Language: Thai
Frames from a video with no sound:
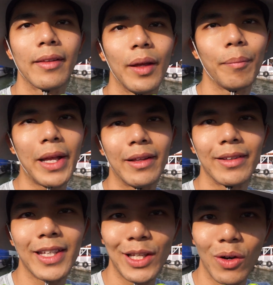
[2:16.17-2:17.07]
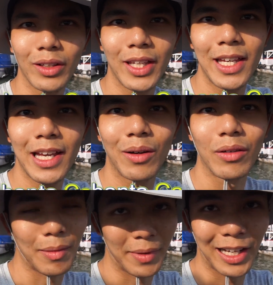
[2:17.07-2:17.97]
ซึ่งเป็นที่ท่องเที่ยว
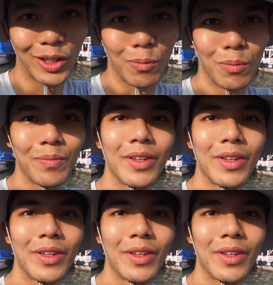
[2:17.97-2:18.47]
สำคัญของ